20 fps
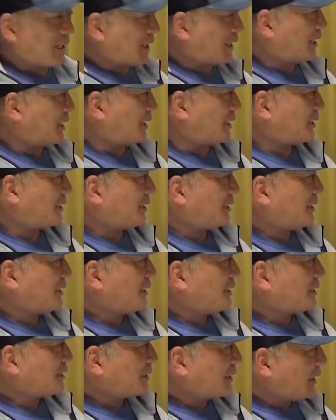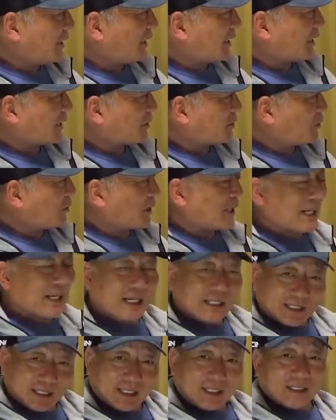はい、でこの
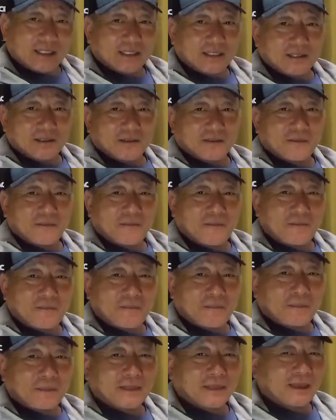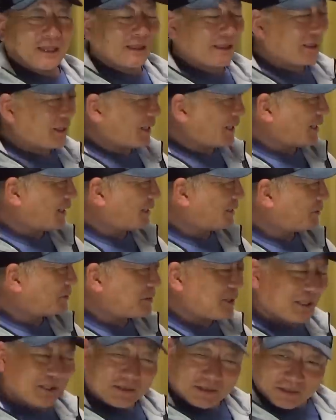課題はいで油
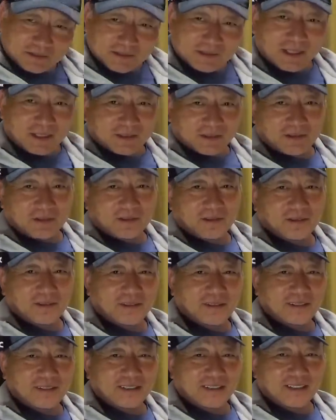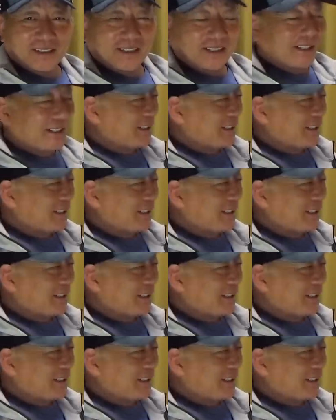断するなと、うん、